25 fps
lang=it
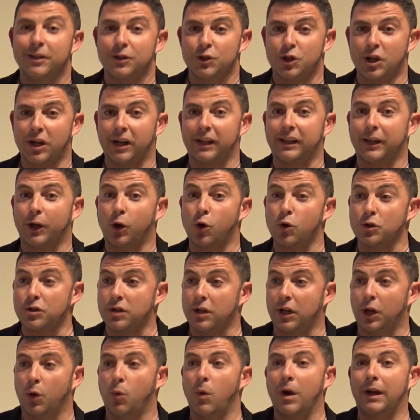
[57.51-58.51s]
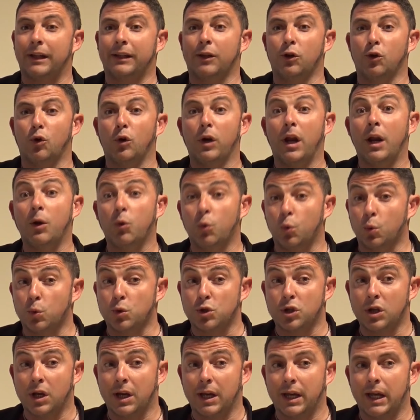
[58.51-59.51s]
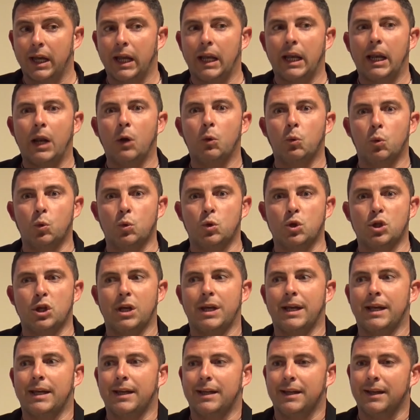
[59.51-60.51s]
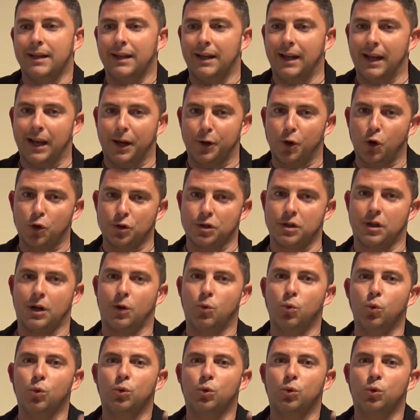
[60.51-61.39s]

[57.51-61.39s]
certe cose riguardano la luce e la luce la nostra